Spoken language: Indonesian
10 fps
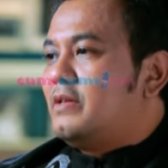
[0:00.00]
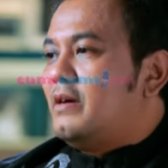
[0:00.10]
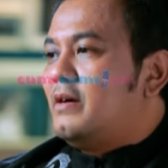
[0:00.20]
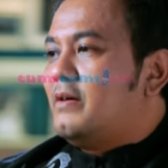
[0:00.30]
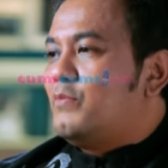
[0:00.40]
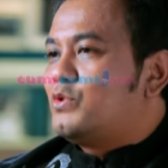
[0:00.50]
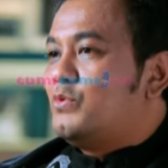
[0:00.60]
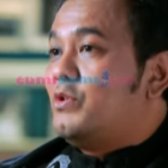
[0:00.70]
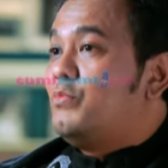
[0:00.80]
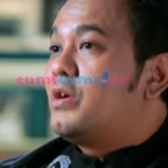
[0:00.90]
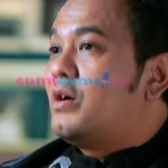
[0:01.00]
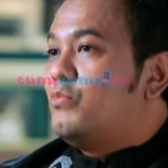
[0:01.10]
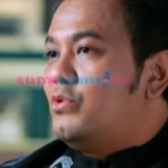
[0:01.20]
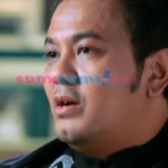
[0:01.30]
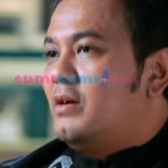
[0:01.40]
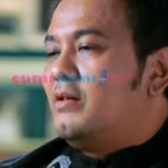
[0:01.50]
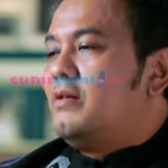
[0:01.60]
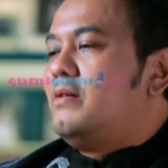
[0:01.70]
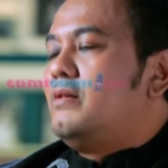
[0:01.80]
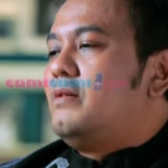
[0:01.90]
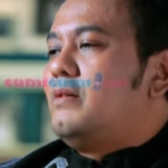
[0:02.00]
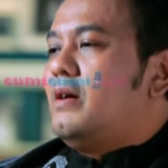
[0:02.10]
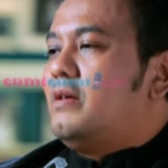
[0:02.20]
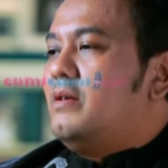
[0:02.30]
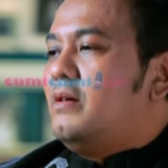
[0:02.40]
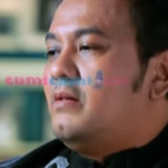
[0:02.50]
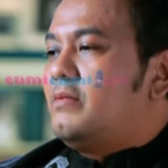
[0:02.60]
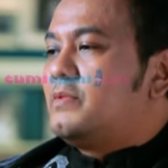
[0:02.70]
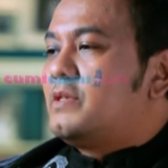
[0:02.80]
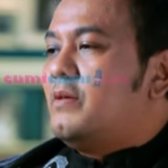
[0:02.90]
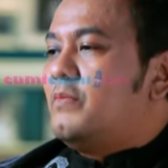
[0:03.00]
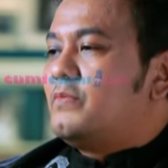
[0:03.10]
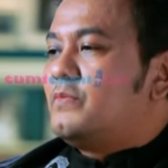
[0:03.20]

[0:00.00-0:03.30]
ya maksud belum anak muda ada saya